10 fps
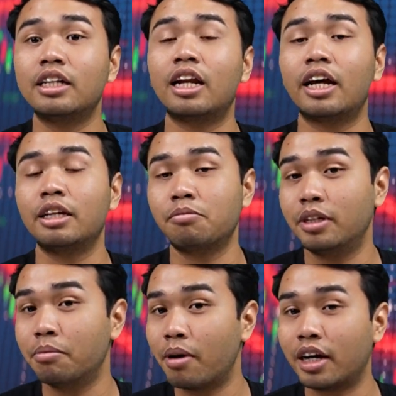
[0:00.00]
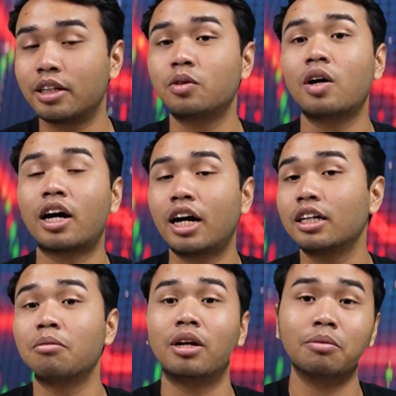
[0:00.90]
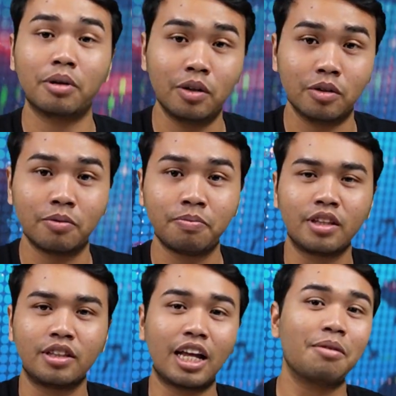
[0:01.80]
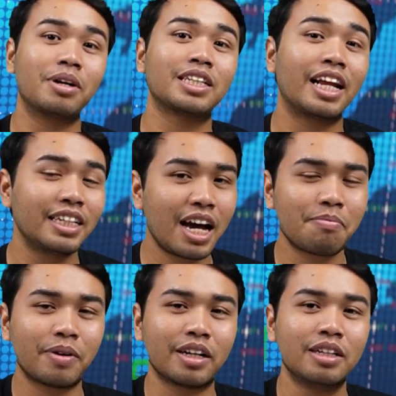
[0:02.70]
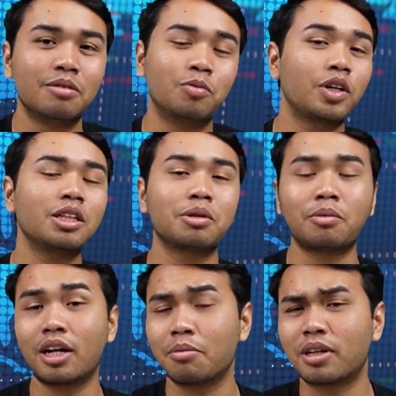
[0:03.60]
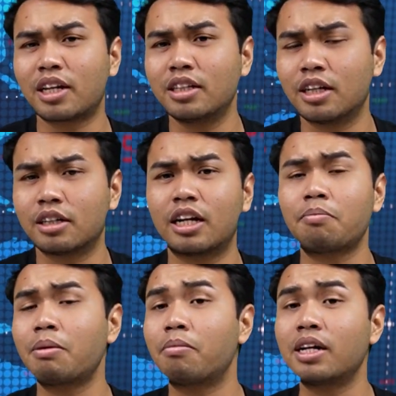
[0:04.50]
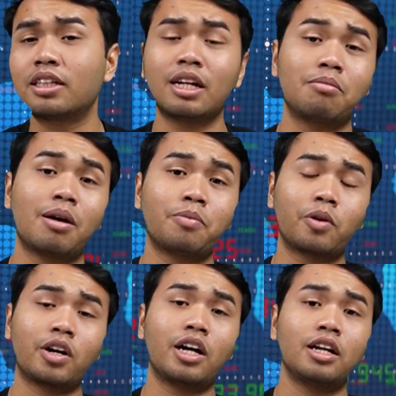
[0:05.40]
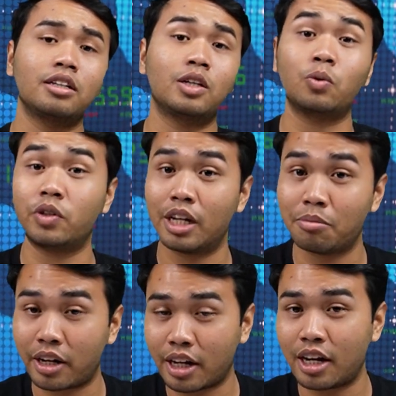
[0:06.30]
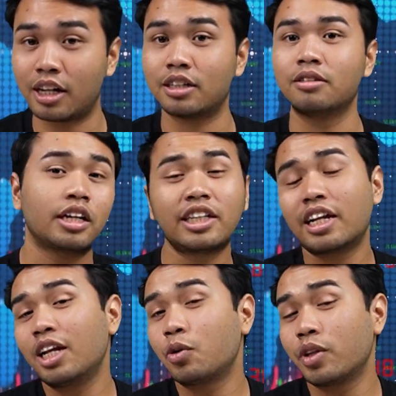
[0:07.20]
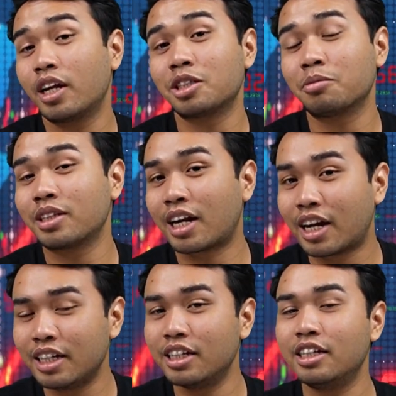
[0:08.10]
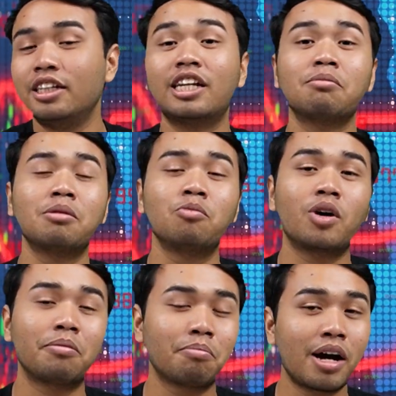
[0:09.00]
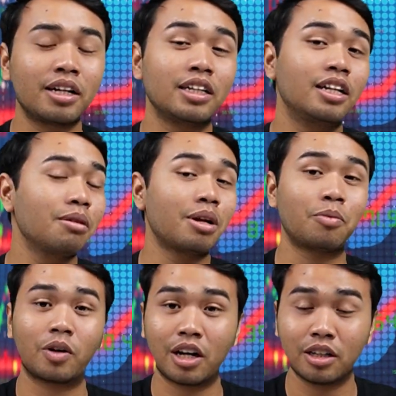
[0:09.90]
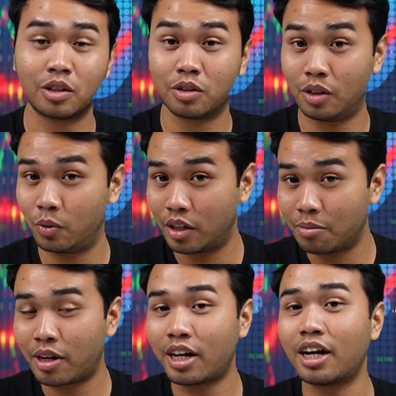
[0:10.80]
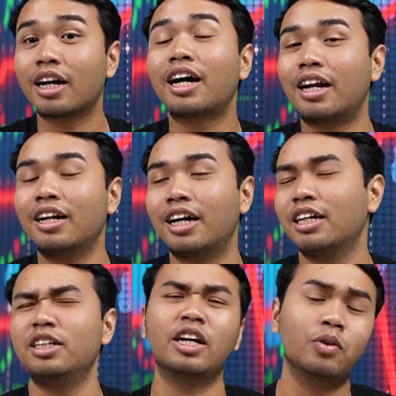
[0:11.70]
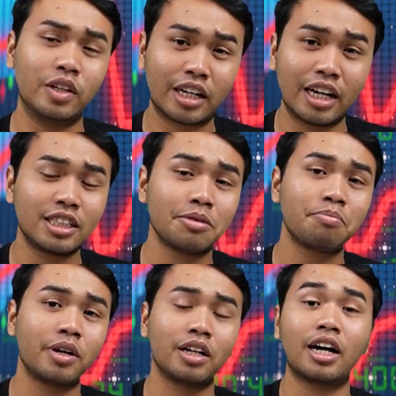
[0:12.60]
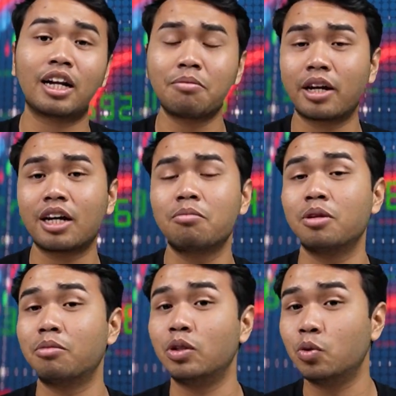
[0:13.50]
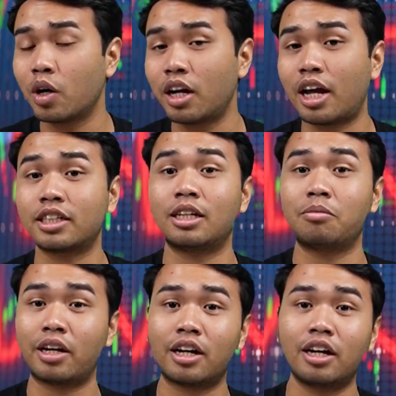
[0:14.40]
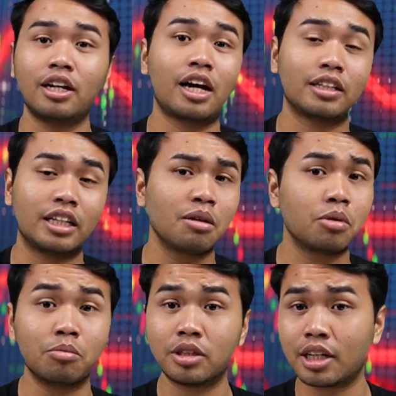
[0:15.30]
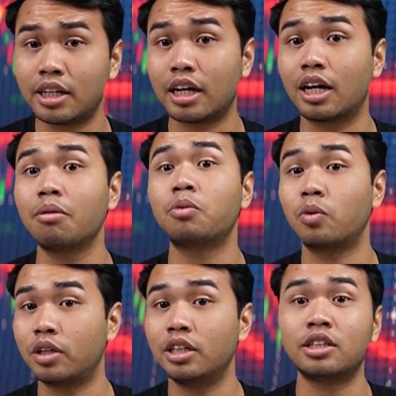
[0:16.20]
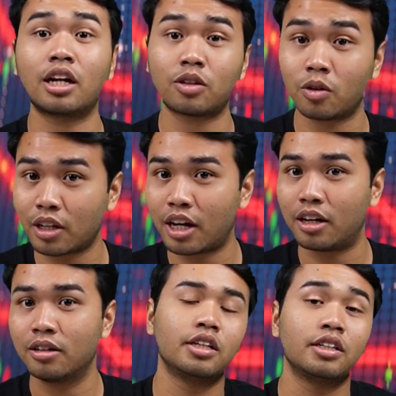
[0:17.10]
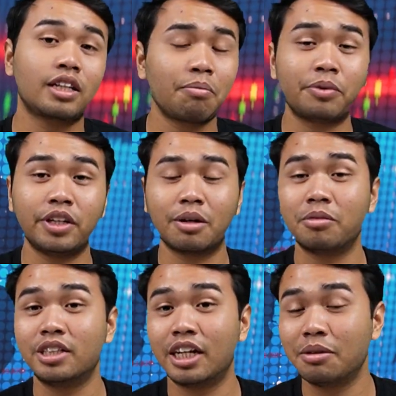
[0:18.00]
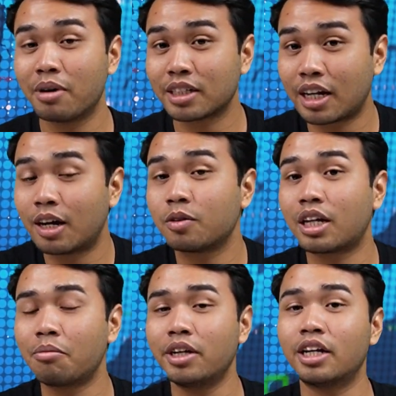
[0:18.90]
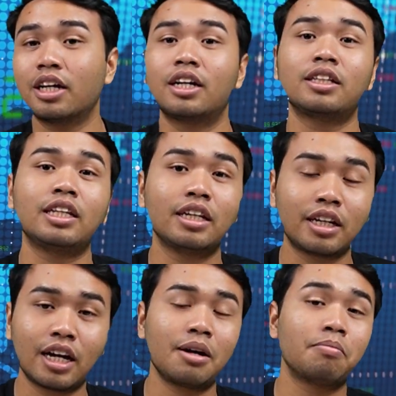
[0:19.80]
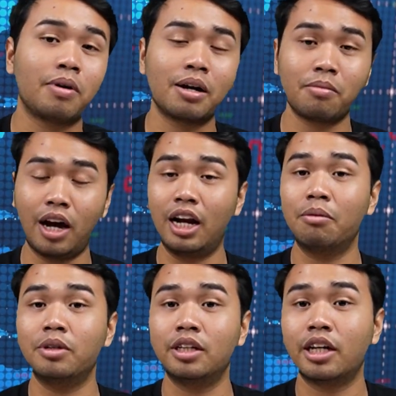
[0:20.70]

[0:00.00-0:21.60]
nilai di bank itu akan kembali penuh. Nah, masalahnya apa? Mungkin teman-teman yang bertanya, kenapa bank tidak melaporkan kerugian mereka? ketidaklikuidan sementara ini yang membuat bank tidak melaporkan kerugian mereka karena ya logikanya simpel, karena mereka belum menjual aset mereka, artinya belum bisa dianggap rugi secara total. Tapi yang menjadi masalah utamanya ketika bank mengalami